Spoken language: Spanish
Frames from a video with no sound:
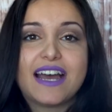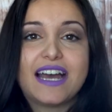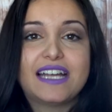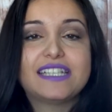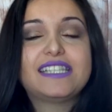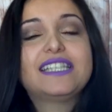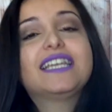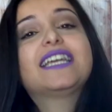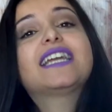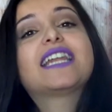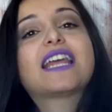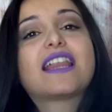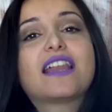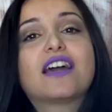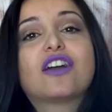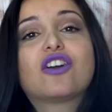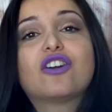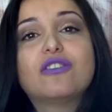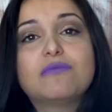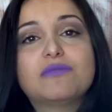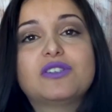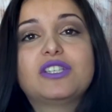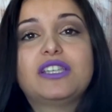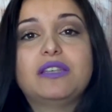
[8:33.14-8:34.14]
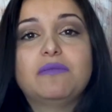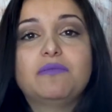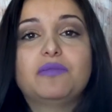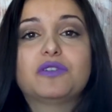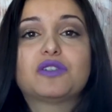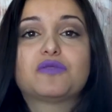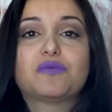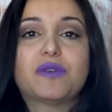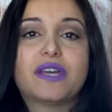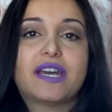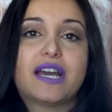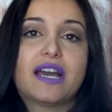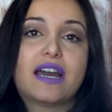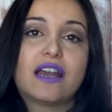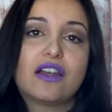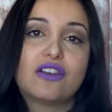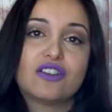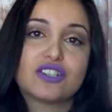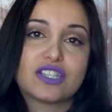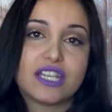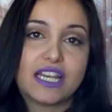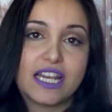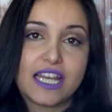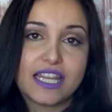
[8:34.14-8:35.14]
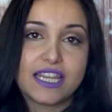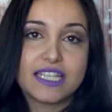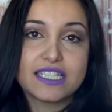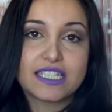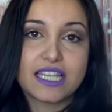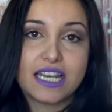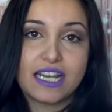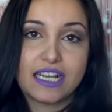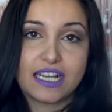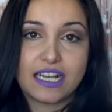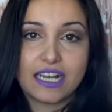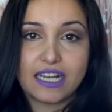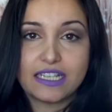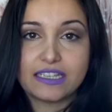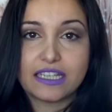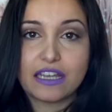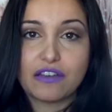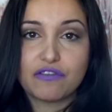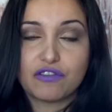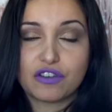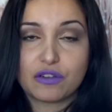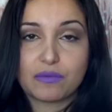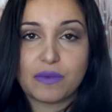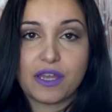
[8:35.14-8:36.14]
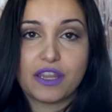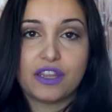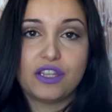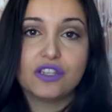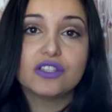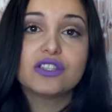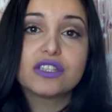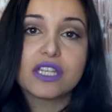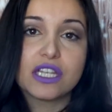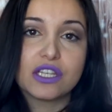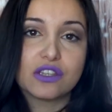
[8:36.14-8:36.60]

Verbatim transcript: Así que nada, como siempre os voy a dejar los enlaces en la cajita de información,